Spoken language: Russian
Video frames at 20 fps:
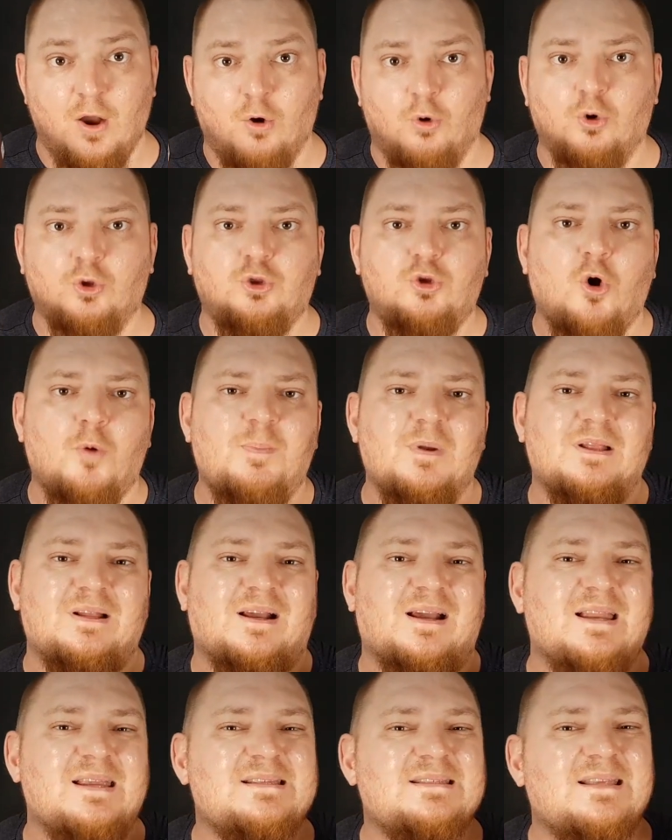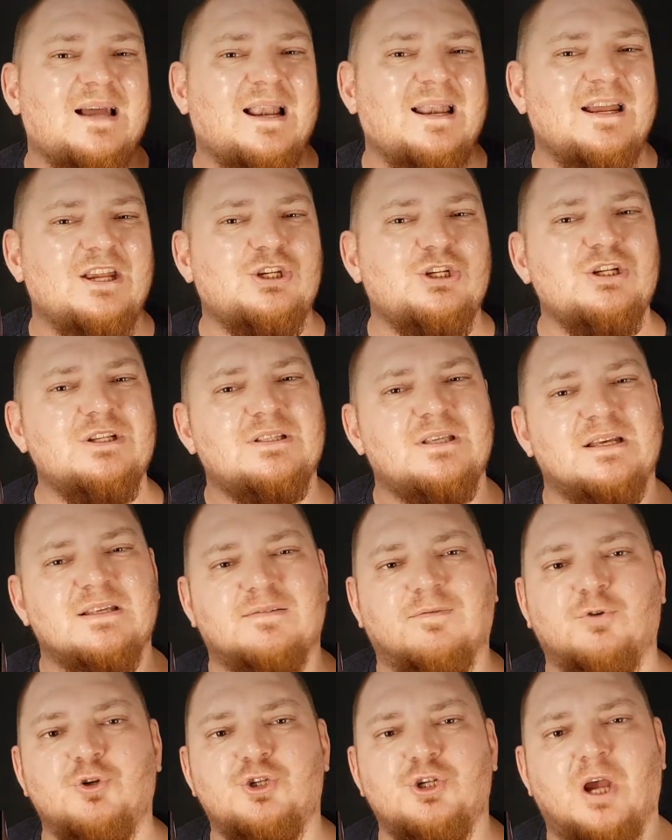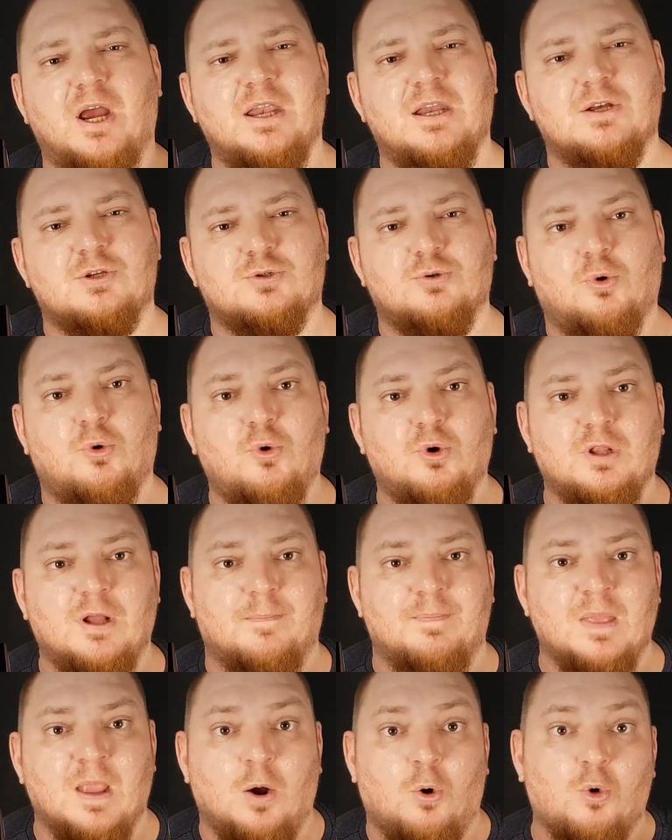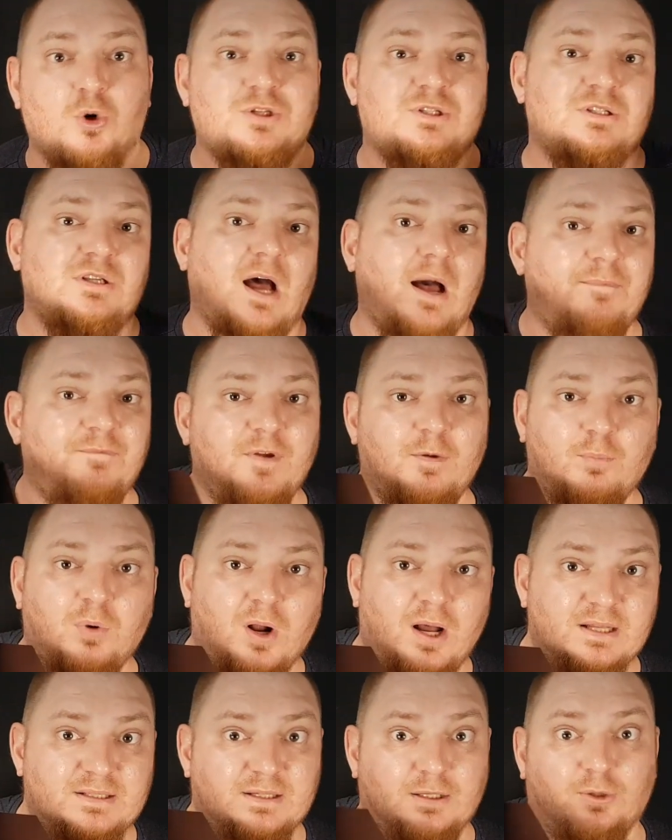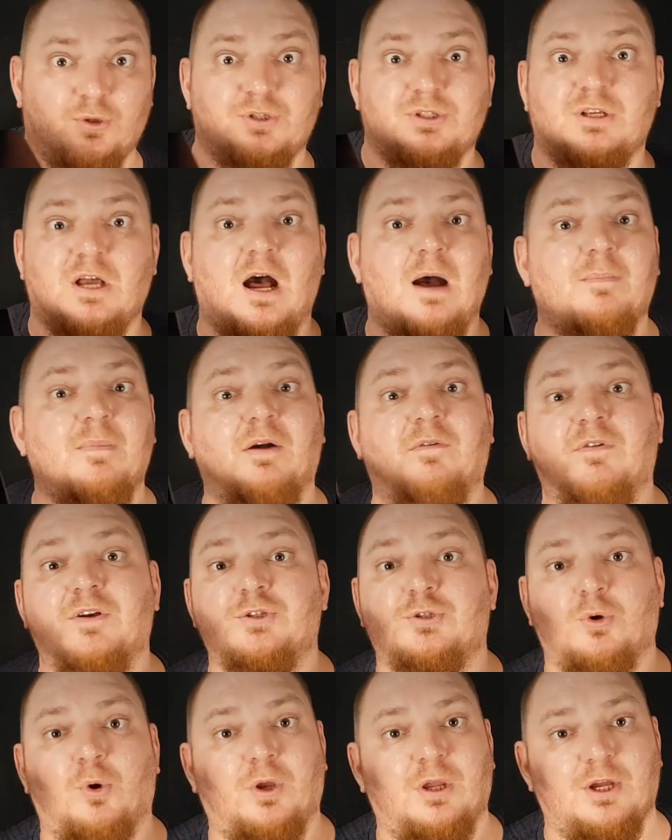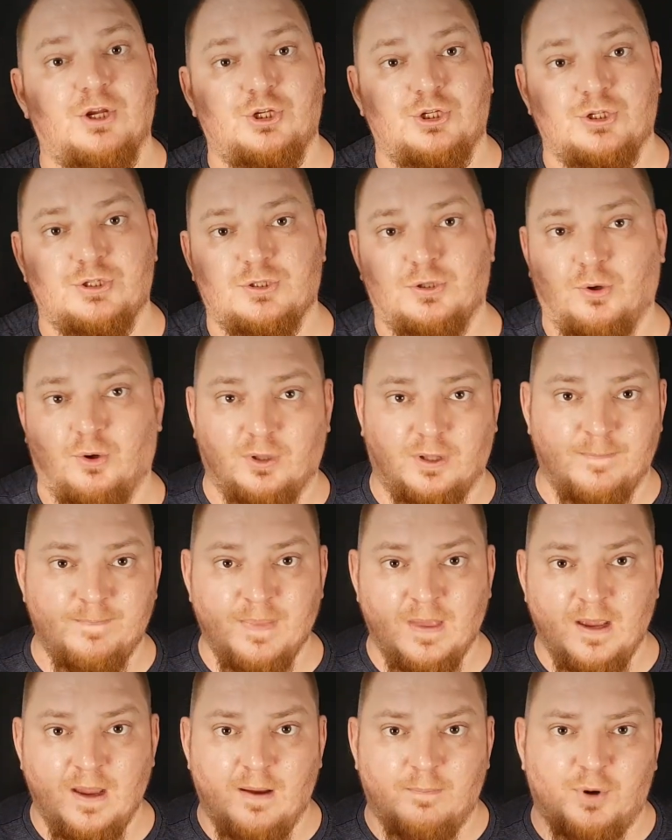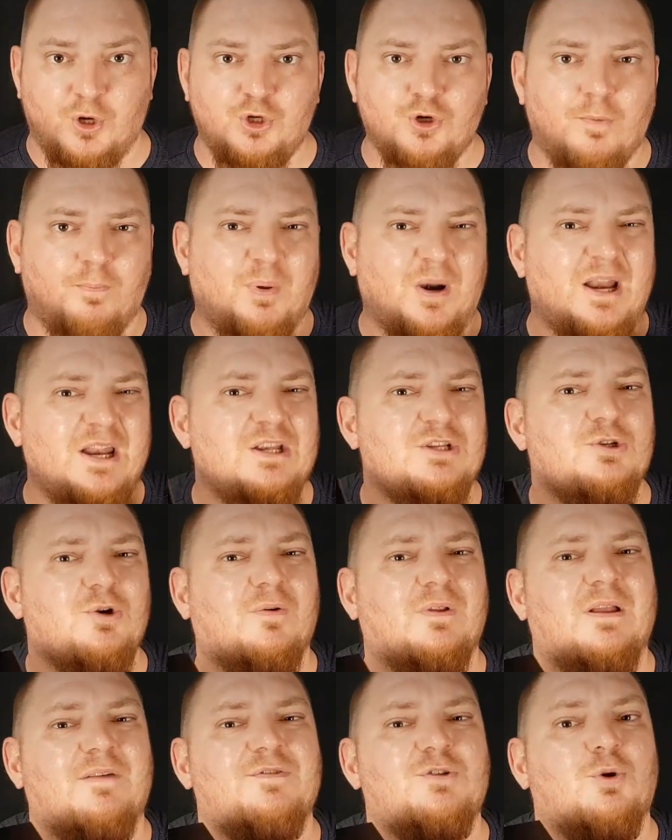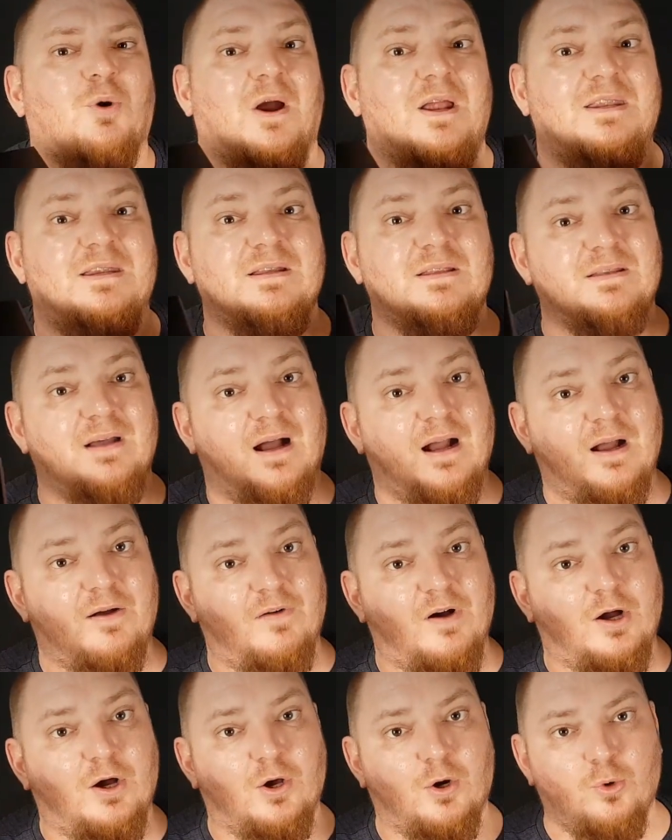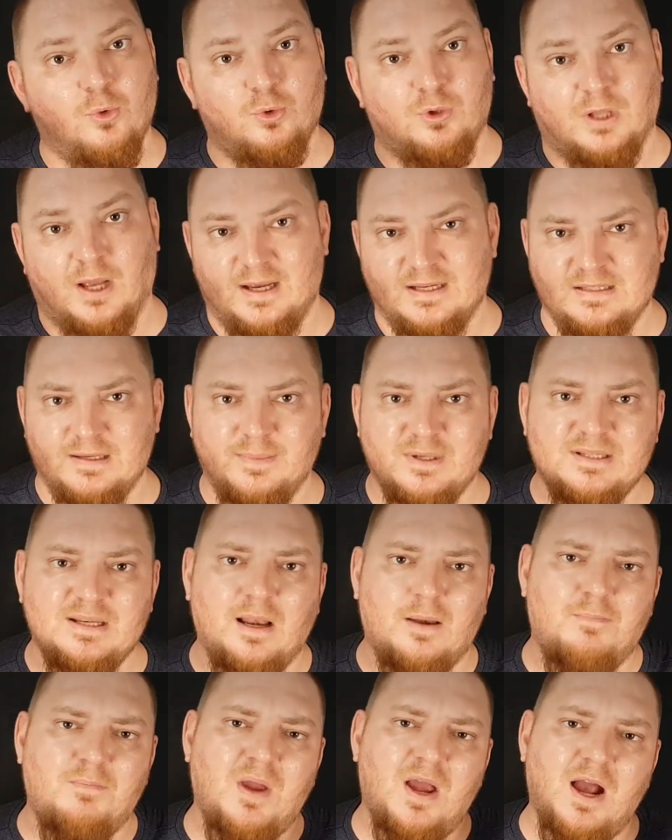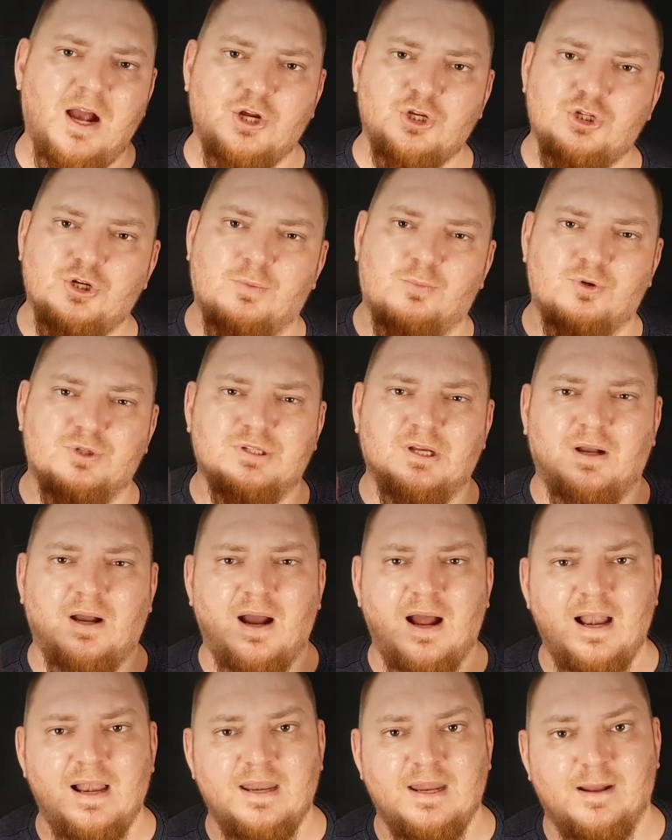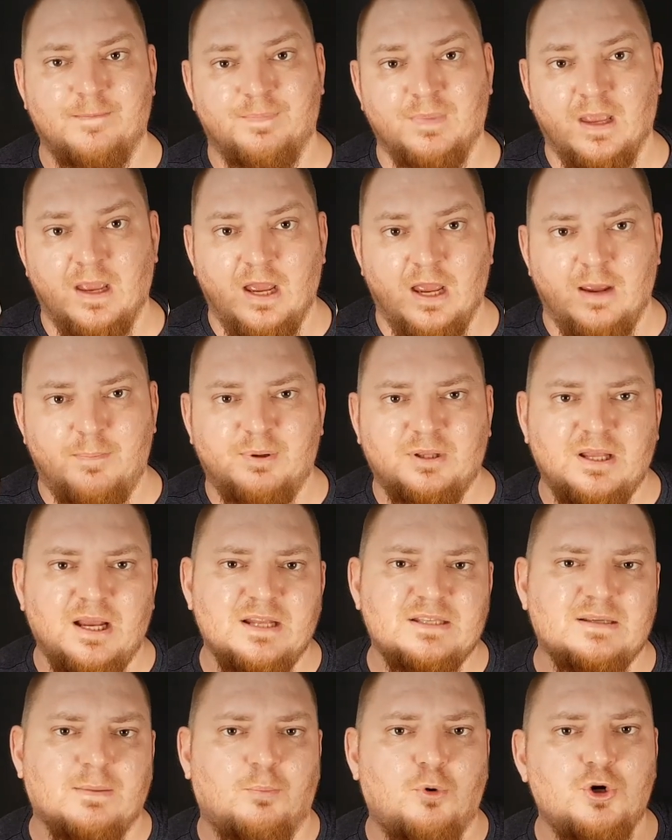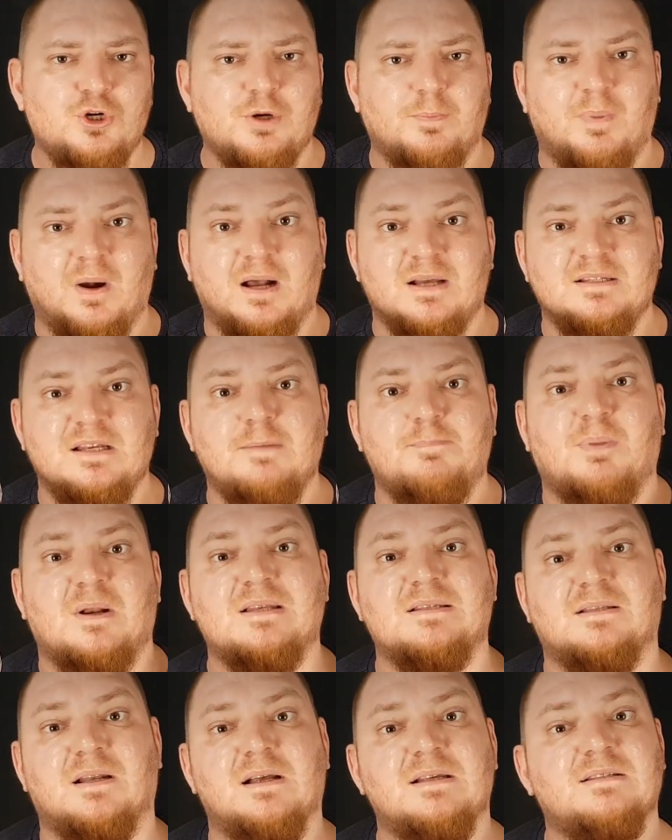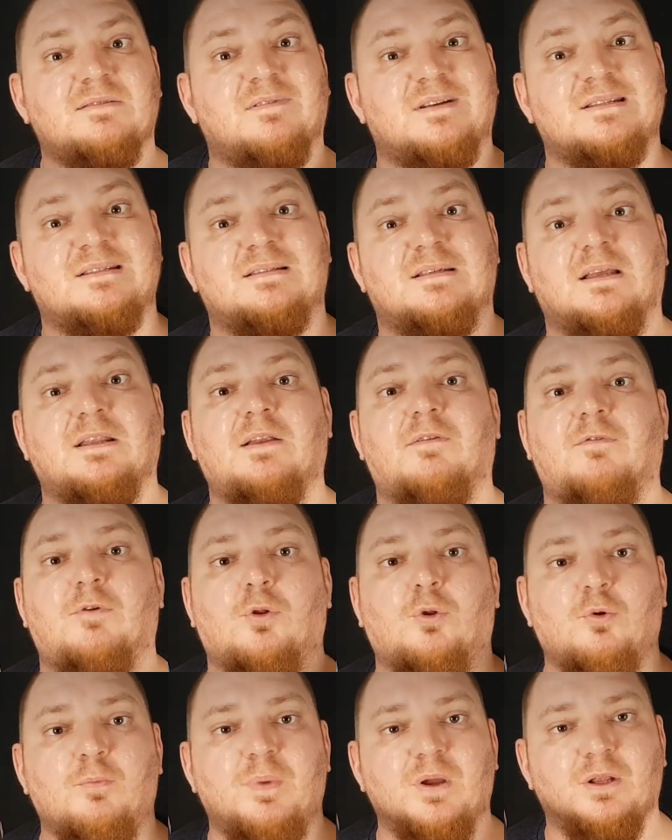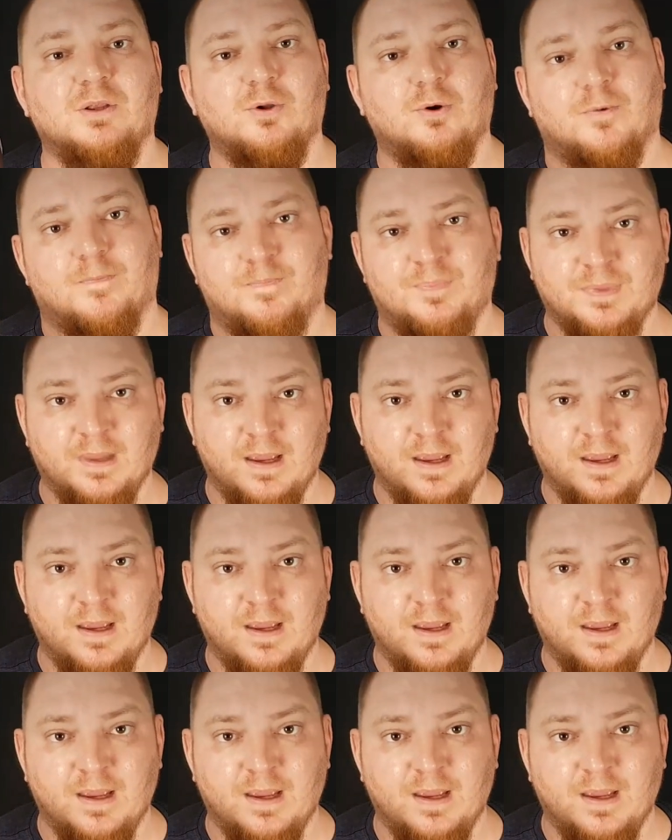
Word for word: У топинг кристально чистое звучание с уходом от саб-вибраций до самых высоких частот. Причем прорисовано все одинаково круто. СМСЛ мягче, музыкальнее и пытается больше показать пространство сцены в глубину.